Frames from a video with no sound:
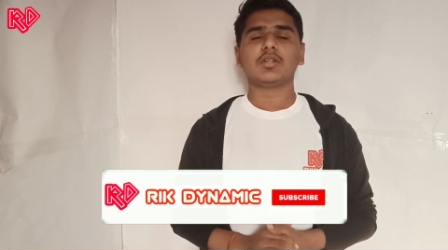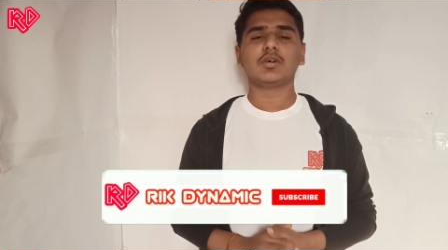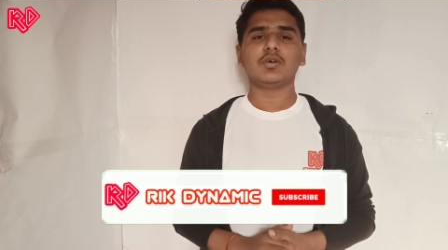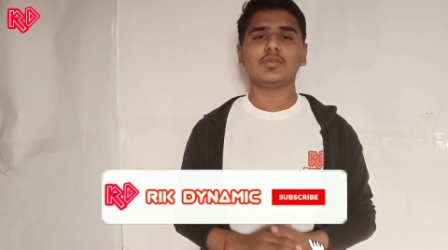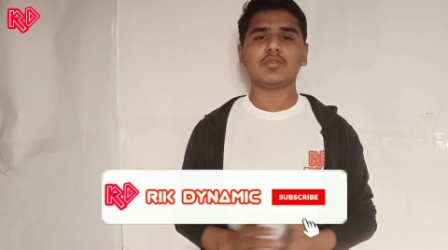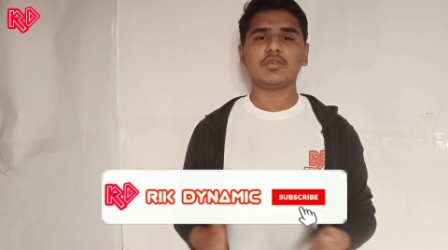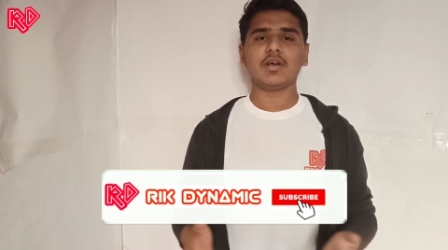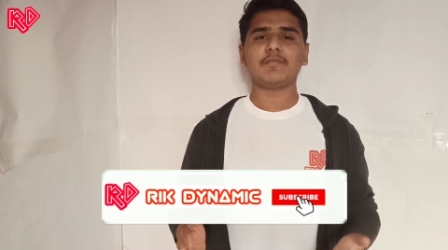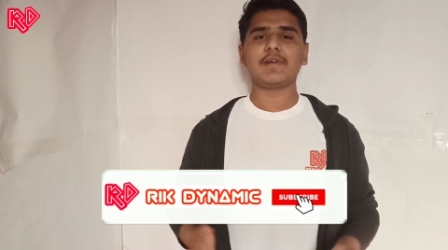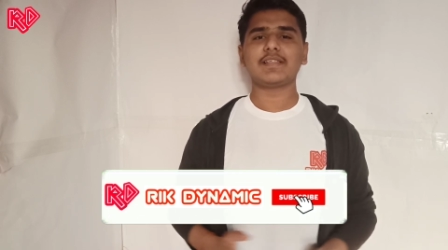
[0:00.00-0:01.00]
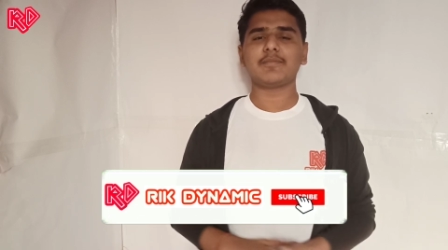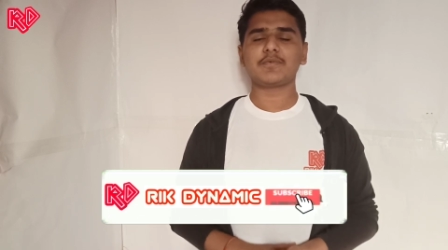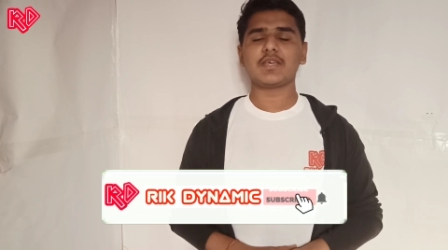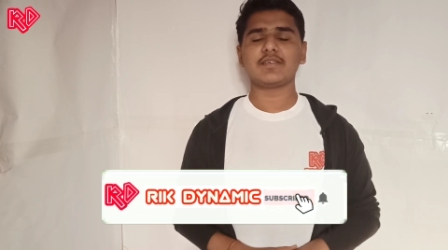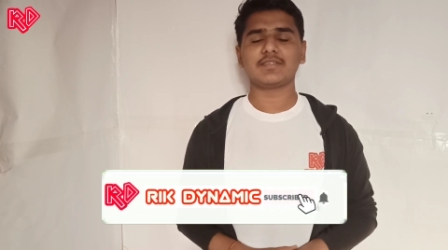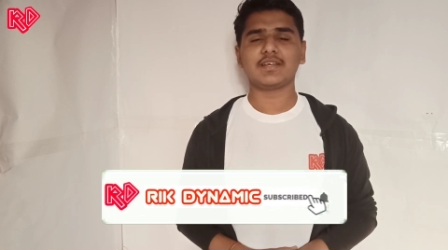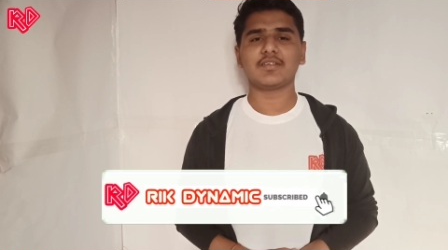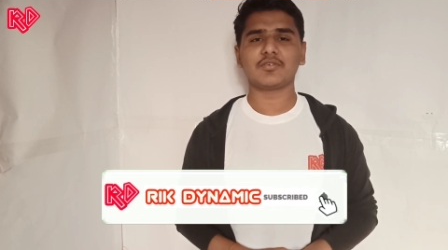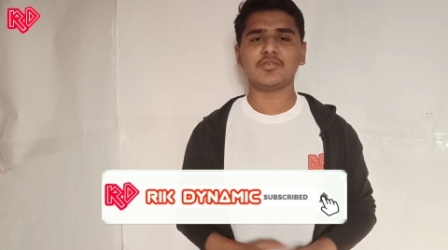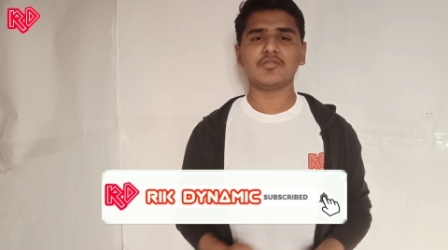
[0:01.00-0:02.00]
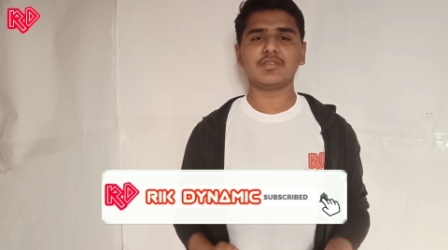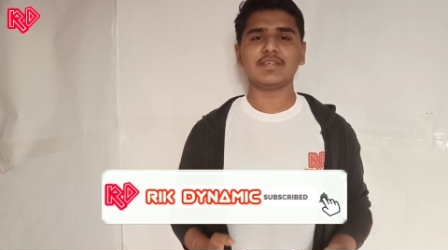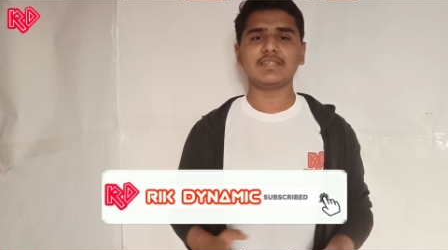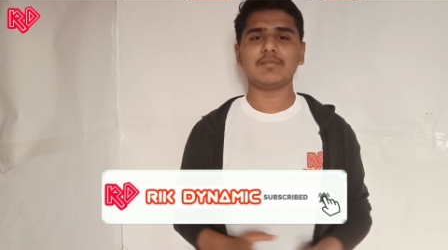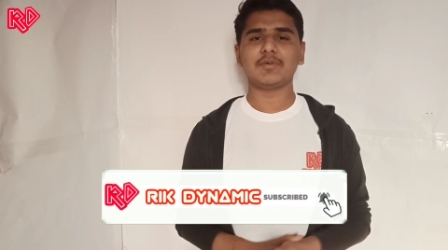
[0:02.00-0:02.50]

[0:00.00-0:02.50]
तो दोस्तों आप व्हाट्सएप के स्टिकर को यूज़ कीजिए